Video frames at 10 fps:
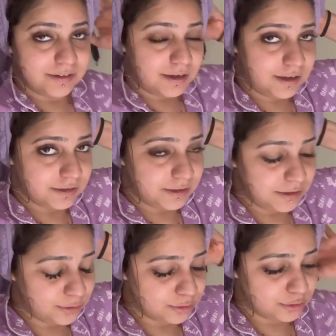नहा
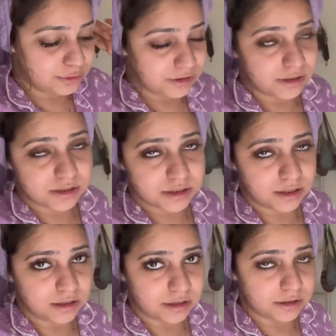लिए दोस्तों इतना
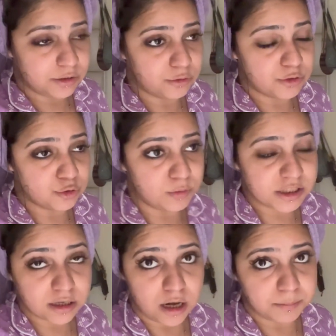अच्छा लगा ना क्योंकि सुबह
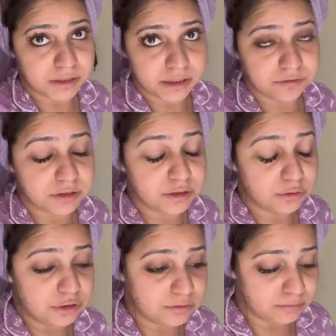से काम में लगी हुई थी
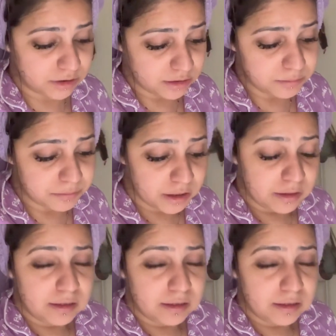और मतलब